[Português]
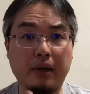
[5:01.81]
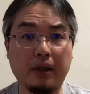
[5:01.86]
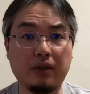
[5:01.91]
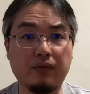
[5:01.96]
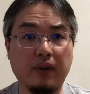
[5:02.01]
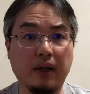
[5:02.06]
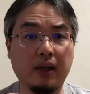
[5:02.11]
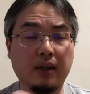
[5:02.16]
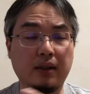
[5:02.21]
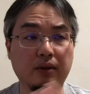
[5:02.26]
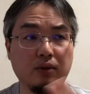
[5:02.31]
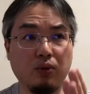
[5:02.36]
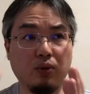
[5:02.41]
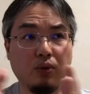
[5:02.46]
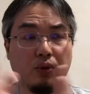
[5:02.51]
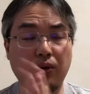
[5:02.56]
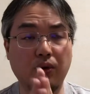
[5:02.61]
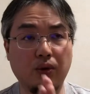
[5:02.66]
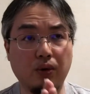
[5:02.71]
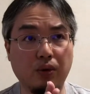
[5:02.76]
é que se fala
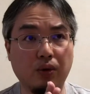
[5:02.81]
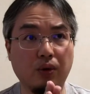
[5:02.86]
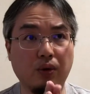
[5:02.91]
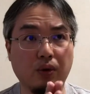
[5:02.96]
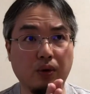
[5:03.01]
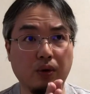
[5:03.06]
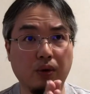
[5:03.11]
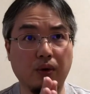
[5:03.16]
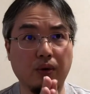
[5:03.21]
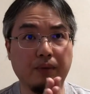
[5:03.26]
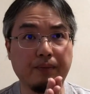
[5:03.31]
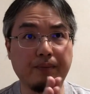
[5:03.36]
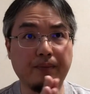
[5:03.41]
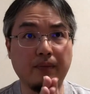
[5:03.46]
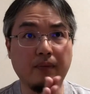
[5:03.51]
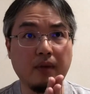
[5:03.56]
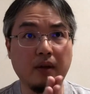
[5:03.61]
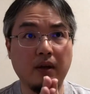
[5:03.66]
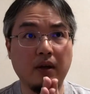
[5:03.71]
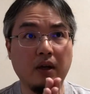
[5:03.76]
do
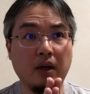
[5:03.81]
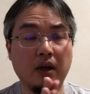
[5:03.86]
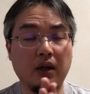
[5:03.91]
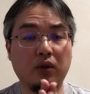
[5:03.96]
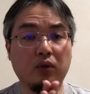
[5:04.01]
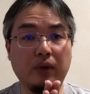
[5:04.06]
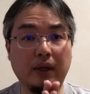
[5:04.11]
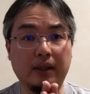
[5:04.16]
do